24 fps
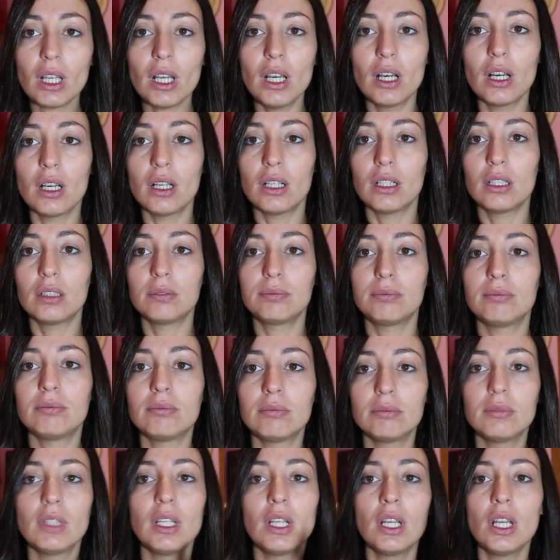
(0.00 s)

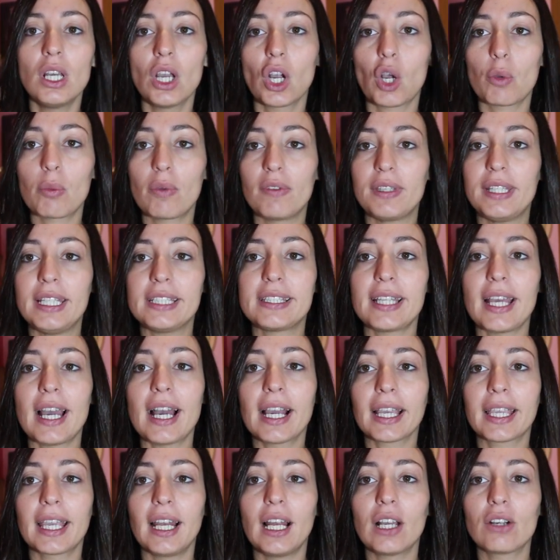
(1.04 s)
Um, come vedete anche